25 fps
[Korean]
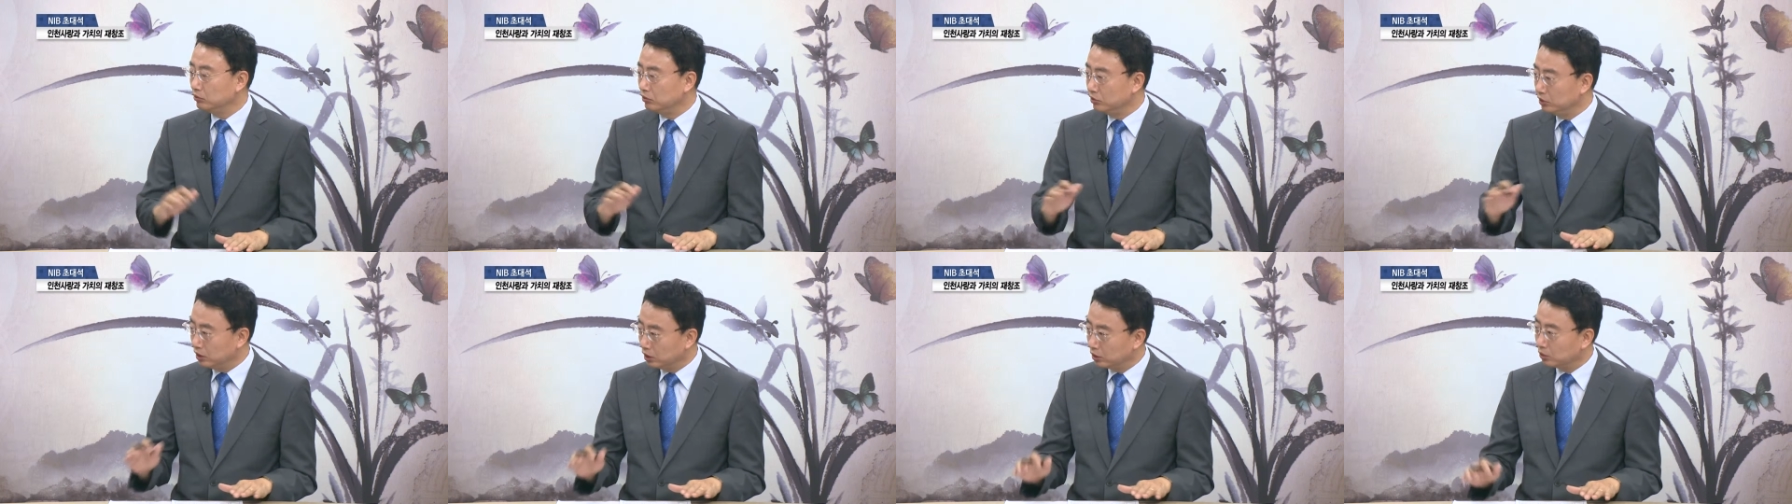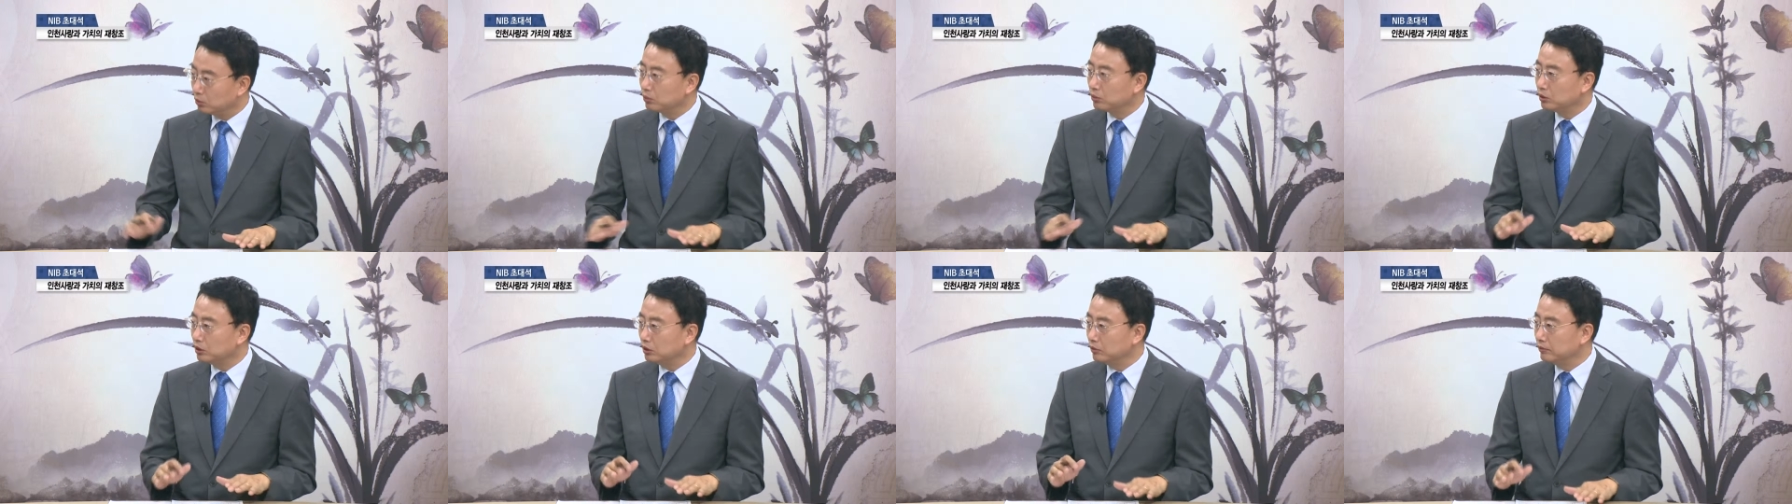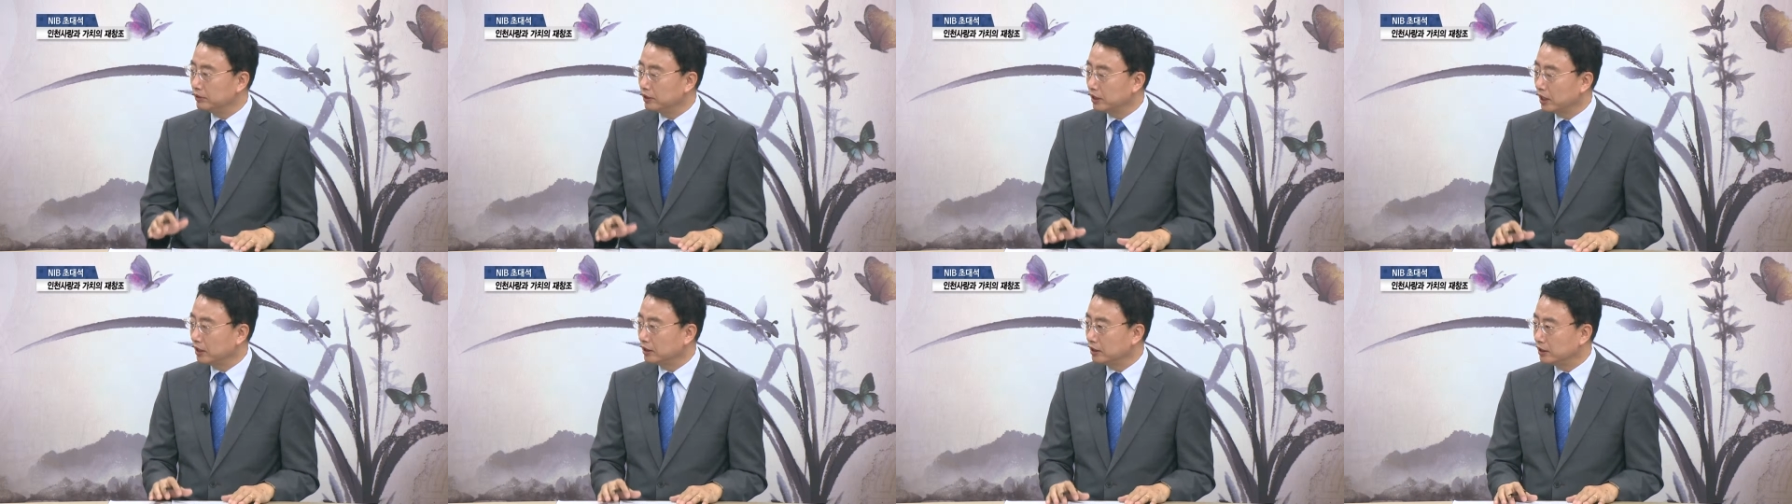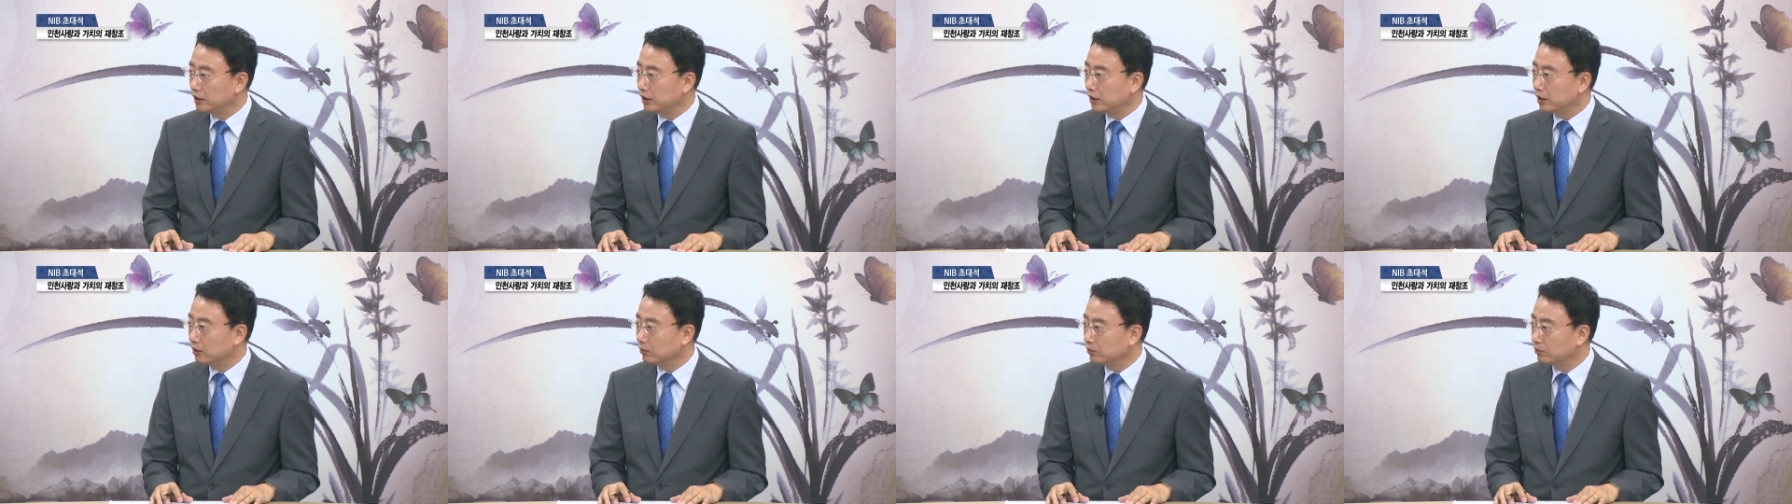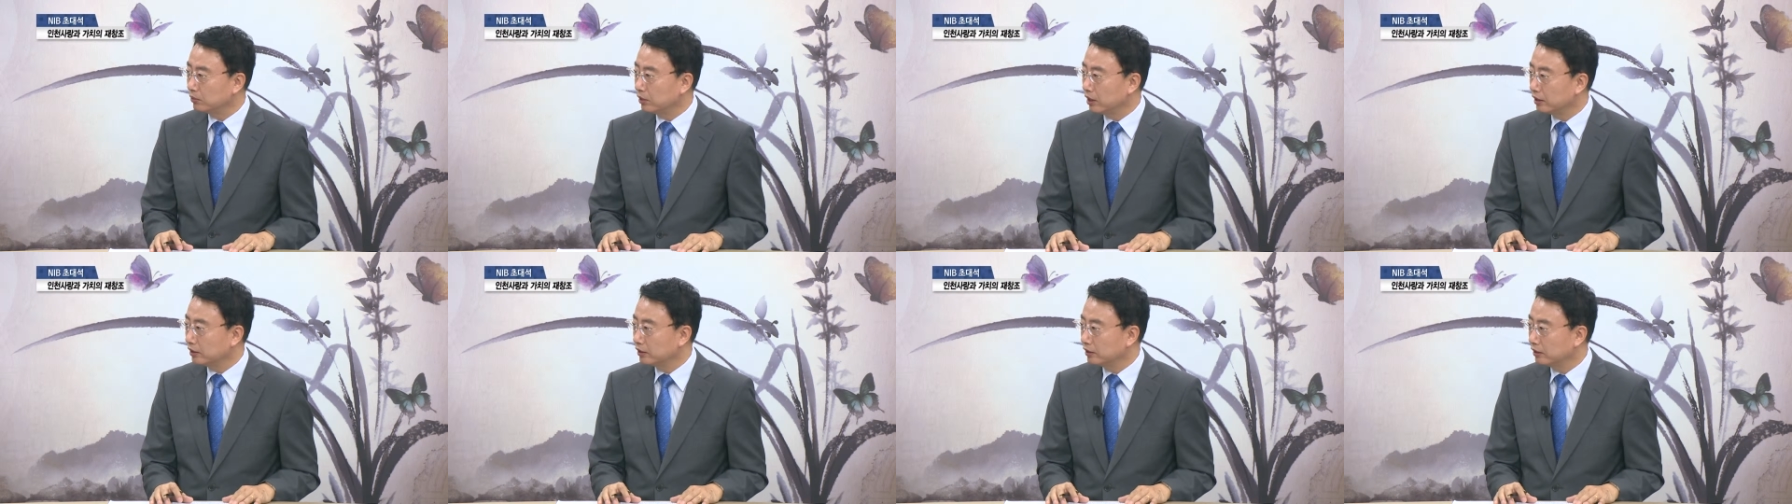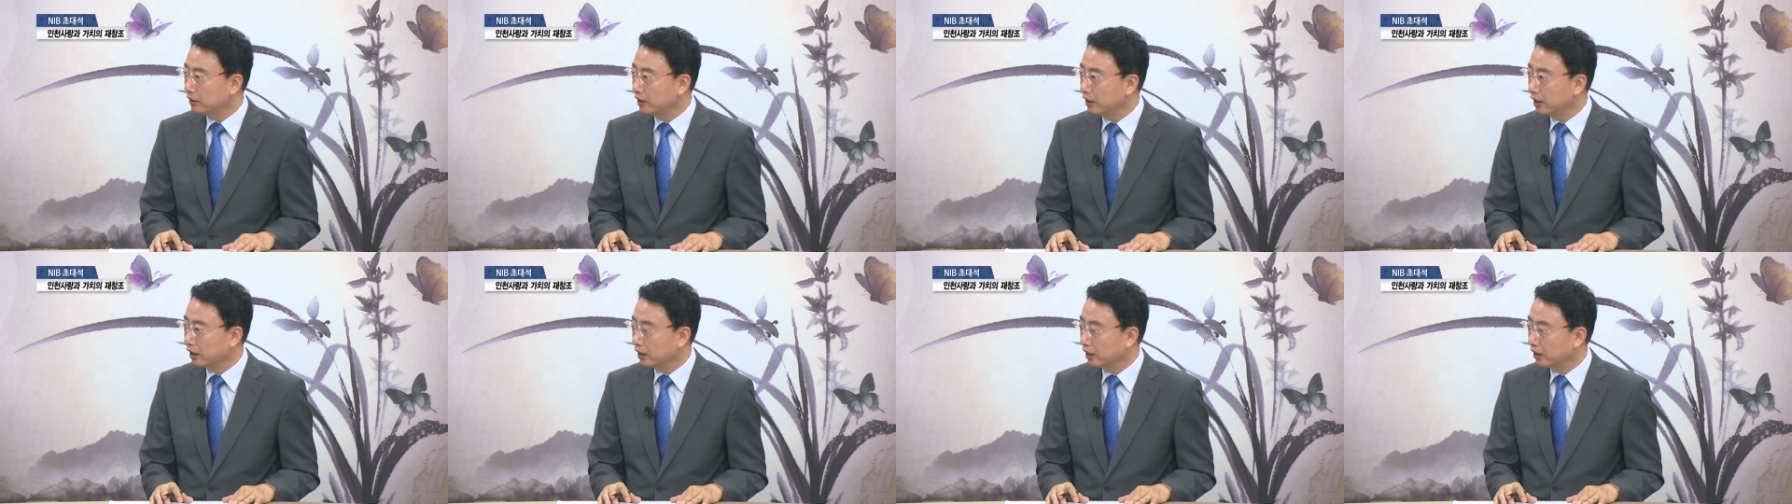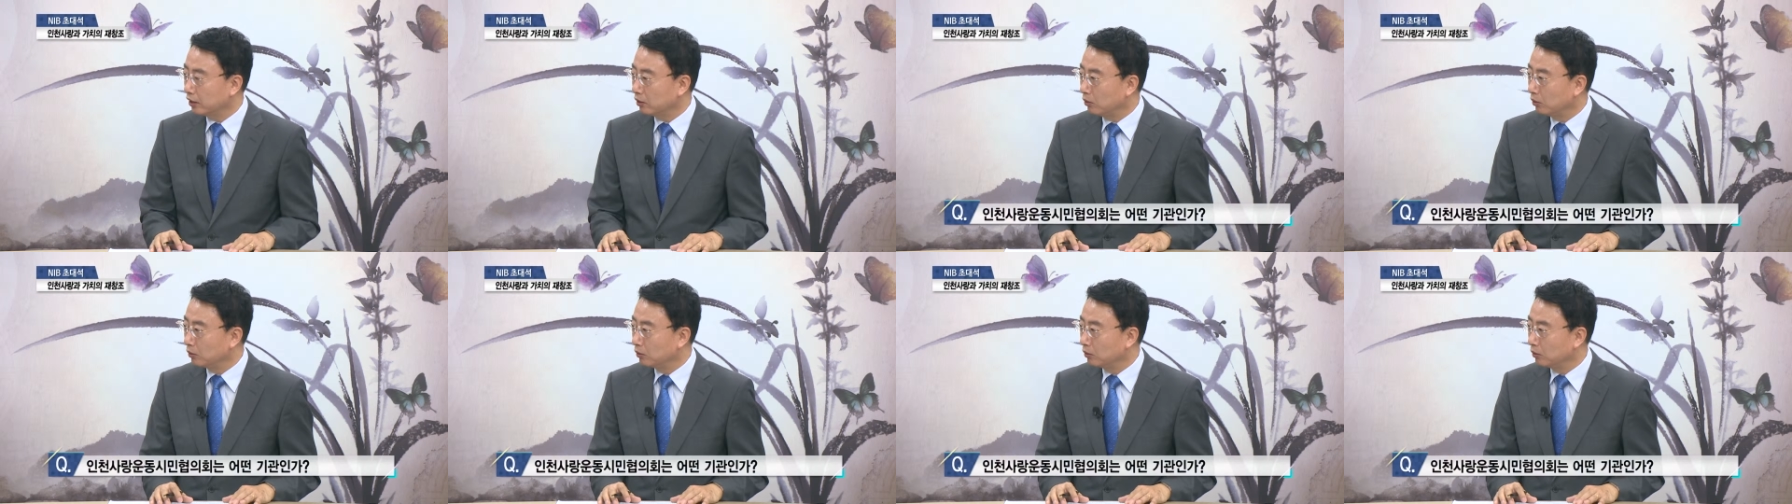위해또 시민단체라고도 하는데